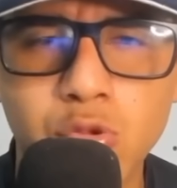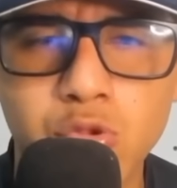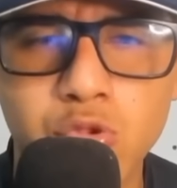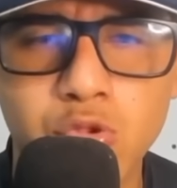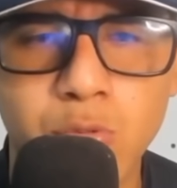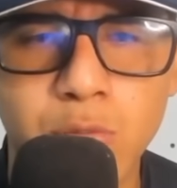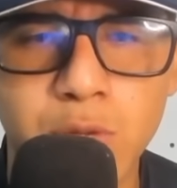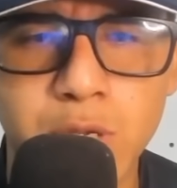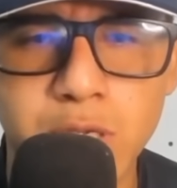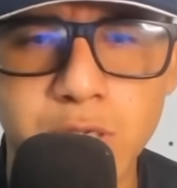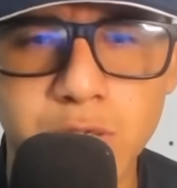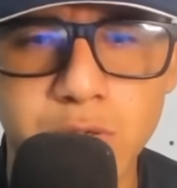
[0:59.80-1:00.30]

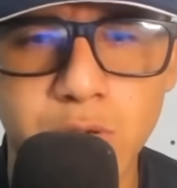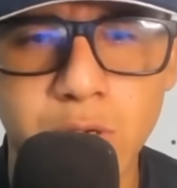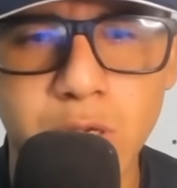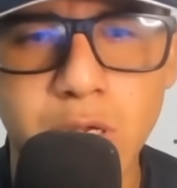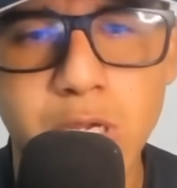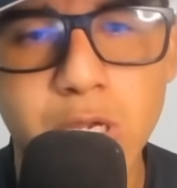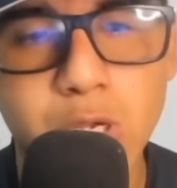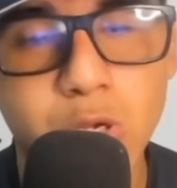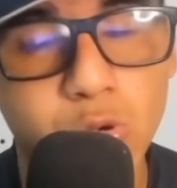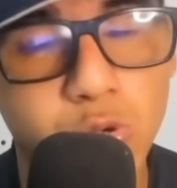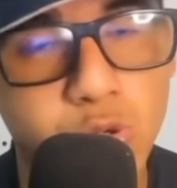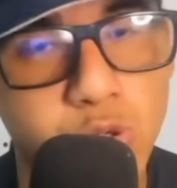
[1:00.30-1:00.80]
sobre isso.
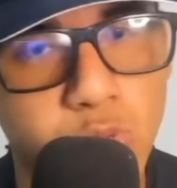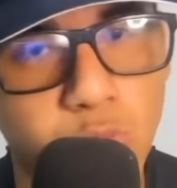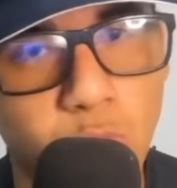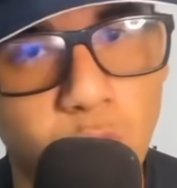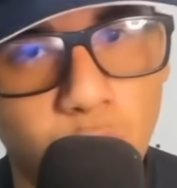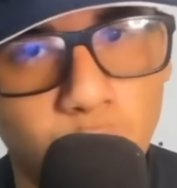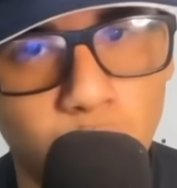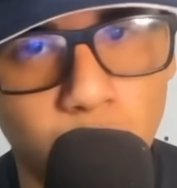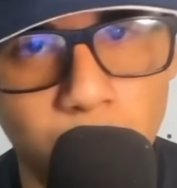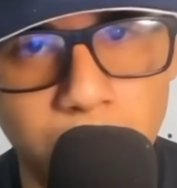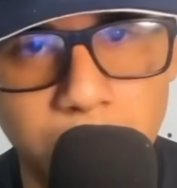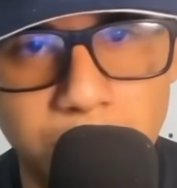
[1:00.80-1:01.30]
Os
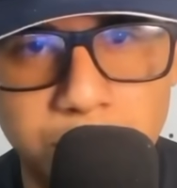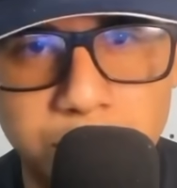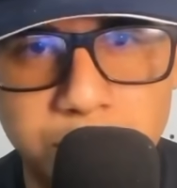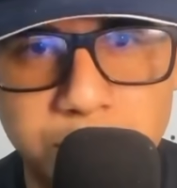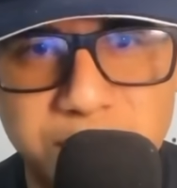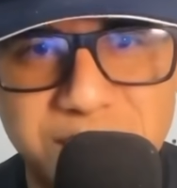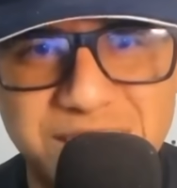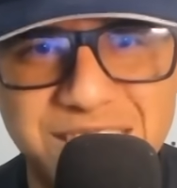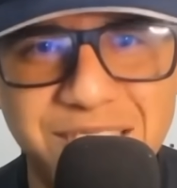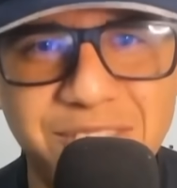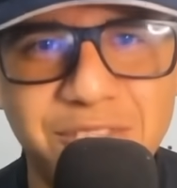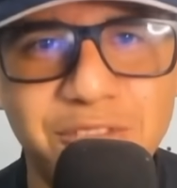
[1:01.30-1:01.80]

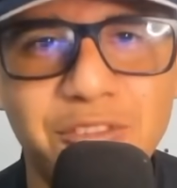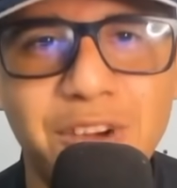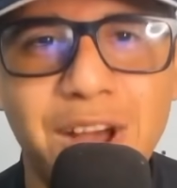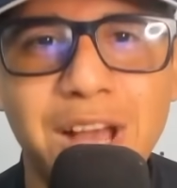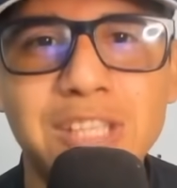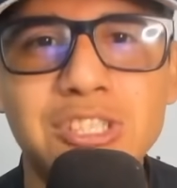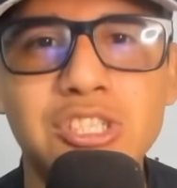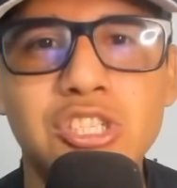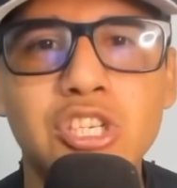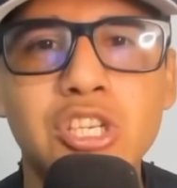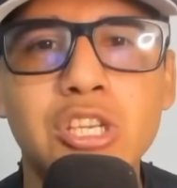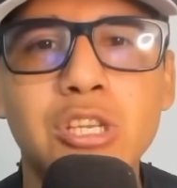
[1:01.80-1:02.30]
mucurentos
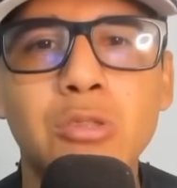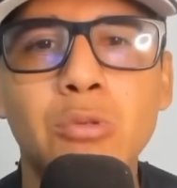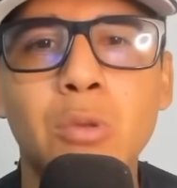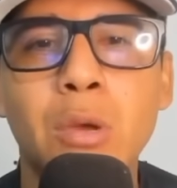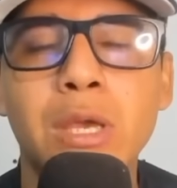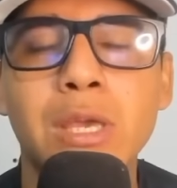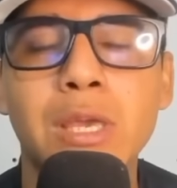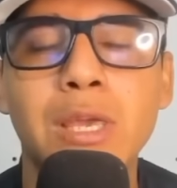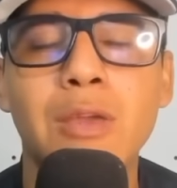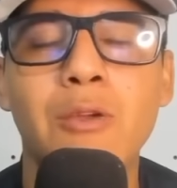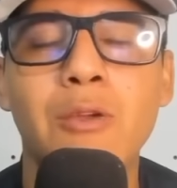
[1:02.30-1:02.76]
invadindo aí o